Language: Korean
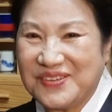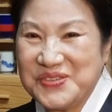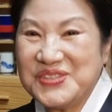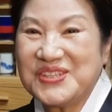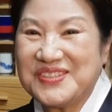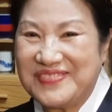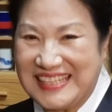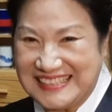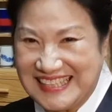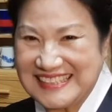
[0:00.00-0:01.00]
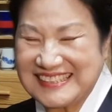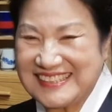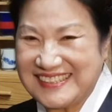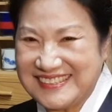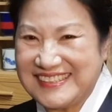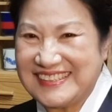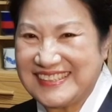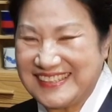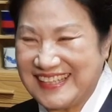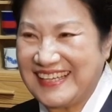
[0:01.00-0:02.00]
온천을 많이 갔어요.
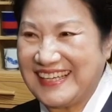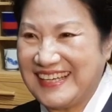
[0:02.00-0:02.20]
어. 예.